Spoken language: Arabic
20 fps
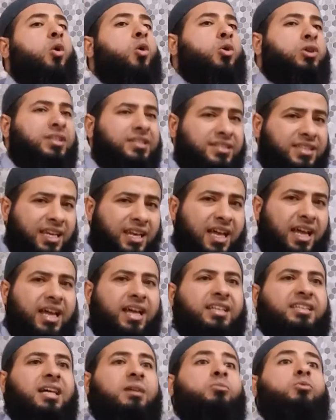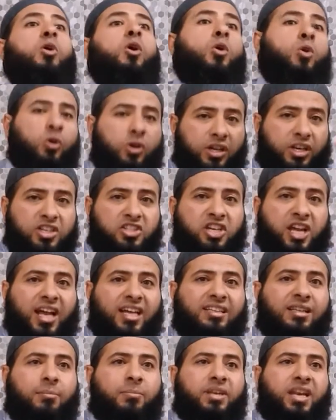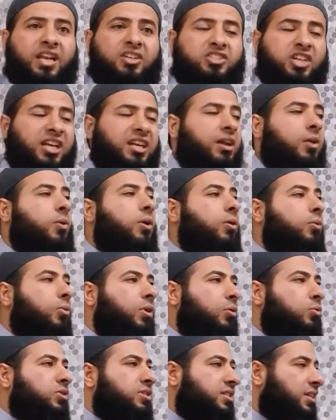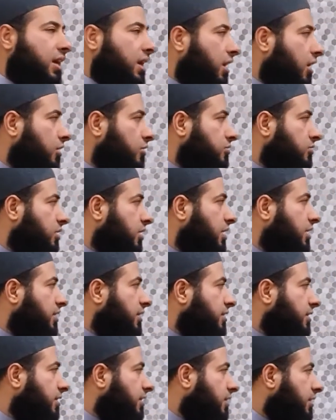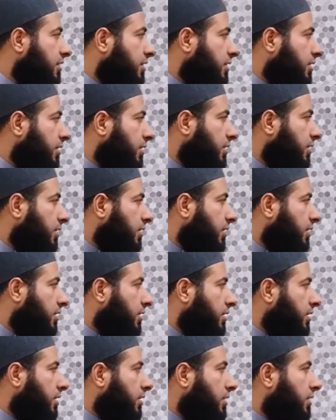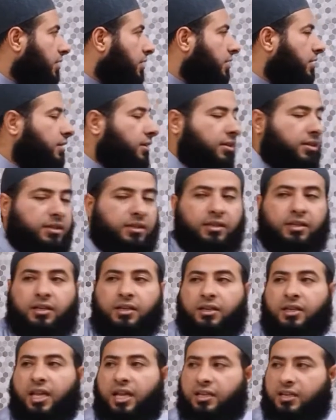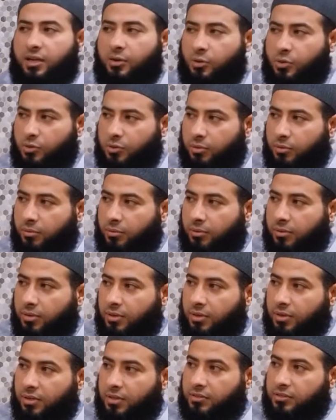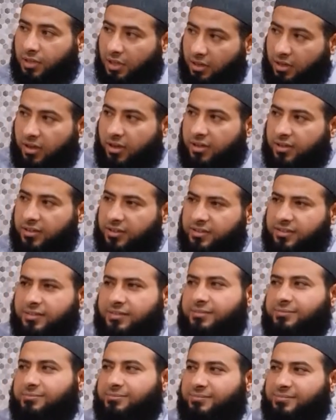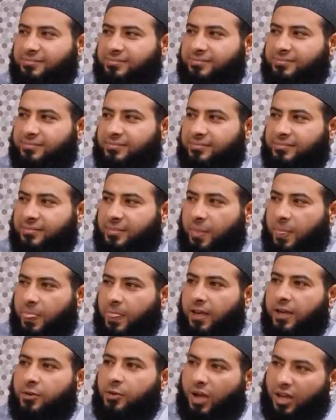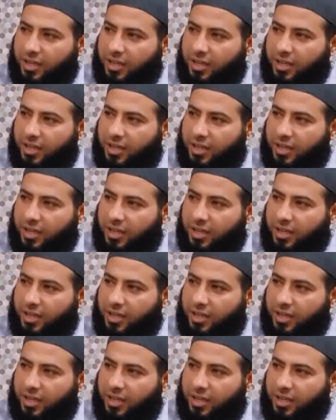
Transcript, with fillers: أنزل آدم وأخرج آدم من الجنة وأنزل الأرض ها؟ لأنه لأنه طغى أبا من الشجرة يعني لأنه